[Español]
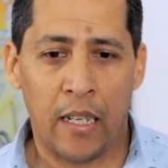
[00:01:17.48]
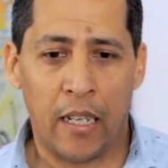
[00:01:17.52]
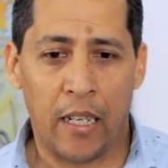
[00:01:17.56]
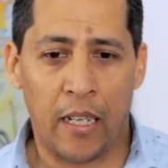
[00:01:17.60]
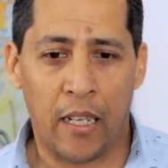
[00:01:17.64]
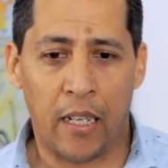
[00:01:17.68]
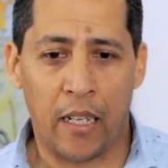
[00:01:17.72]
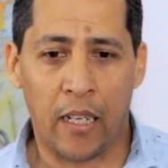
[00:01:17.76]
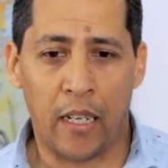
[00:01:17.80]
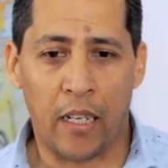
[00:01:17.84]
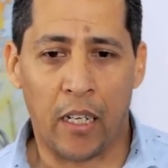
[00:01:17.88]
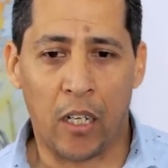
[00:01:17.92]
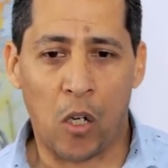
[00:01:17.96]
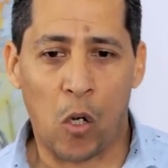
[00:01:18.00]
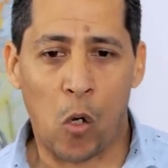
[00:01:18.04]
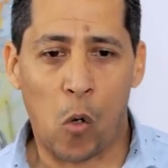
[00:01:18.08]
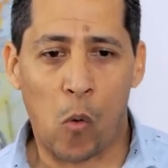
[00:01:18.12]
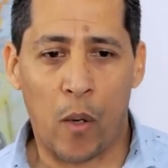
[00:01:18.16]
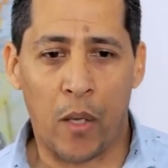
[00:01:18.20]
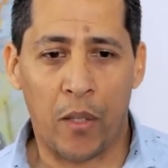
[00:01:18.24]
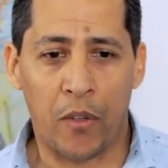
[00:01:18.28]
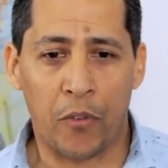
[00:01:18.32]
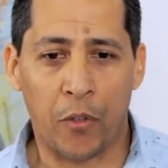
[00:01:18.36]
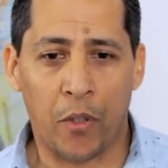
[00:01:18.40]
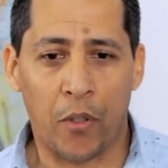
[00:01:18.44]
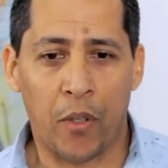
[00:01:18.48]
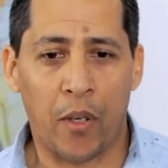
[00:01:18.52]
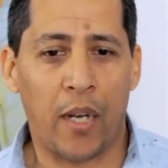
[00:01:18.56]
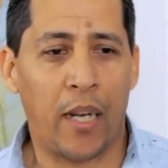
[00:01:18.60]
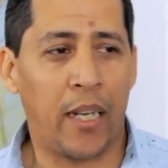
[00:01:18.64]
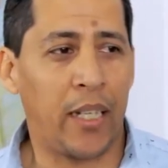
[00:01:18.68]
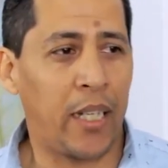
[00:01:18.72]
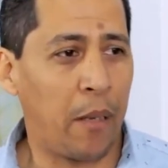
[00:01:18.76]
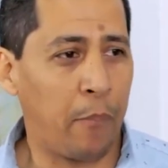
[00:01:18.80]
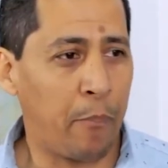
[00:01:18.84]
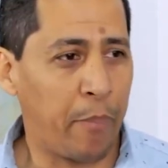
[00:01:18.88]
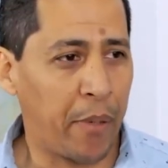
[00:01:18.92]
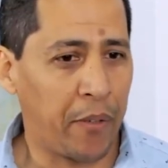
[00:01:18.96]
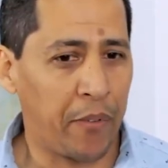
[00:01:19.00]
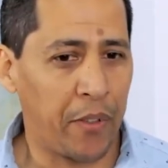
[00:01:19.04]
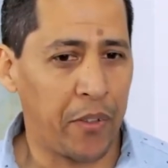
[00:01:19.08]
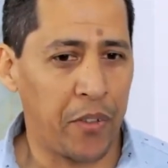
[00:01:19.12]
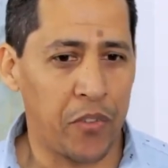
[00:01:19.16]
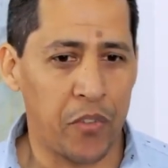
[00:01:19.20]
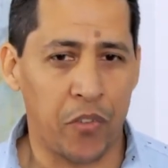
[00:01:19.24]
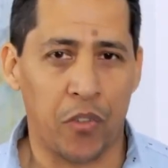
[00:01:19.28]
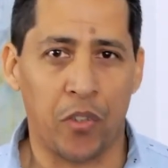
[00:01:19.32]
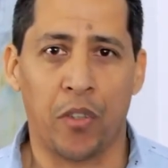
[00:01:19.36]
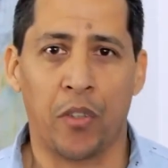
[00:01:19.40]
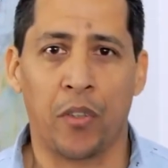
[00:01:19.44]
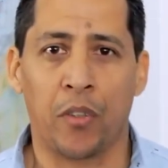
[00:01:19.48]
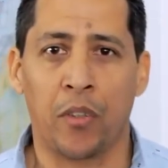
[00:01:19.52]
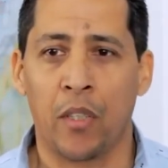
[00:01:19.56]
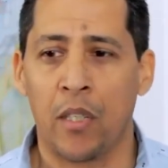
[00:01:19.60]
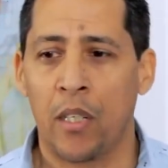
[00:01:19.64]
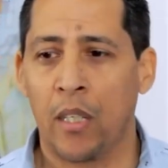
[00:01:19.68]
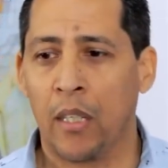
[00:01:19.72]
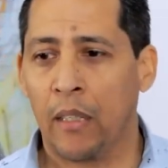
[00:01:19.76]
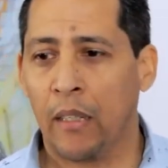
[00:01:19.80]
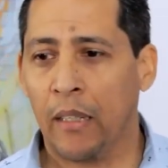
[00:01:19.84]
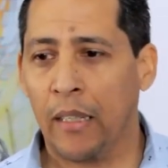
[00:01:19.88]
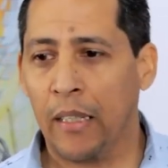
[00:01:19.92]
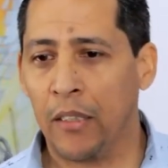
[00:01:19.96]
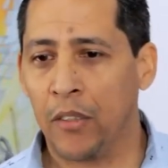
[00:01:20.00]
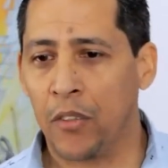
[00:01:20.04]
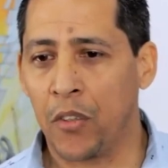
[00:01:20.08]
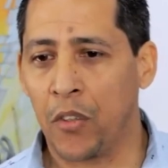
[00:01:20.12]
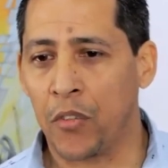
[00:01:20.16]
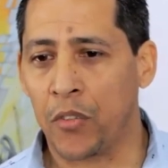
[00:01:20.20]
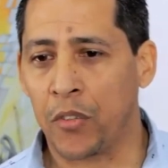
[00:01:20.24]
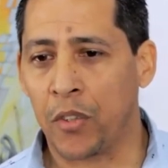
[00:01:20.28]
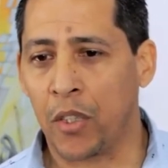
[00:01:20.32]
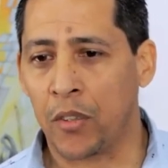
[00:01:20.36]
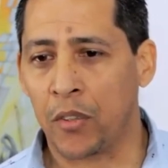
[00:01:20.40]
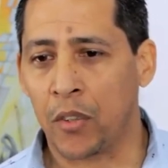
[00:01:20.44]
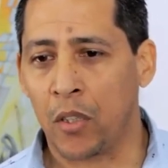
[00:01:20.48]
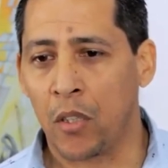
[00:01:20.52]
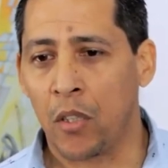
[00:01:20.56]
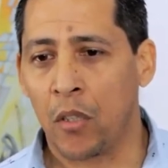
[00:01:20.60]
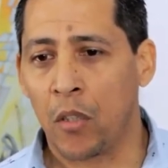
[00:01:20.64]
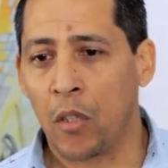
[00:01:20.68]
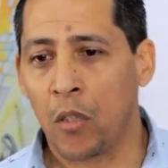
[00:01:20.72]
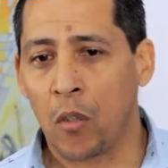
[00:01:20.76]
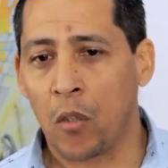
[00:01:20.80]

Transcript: eh, en cuanto a la prevención. Entonces,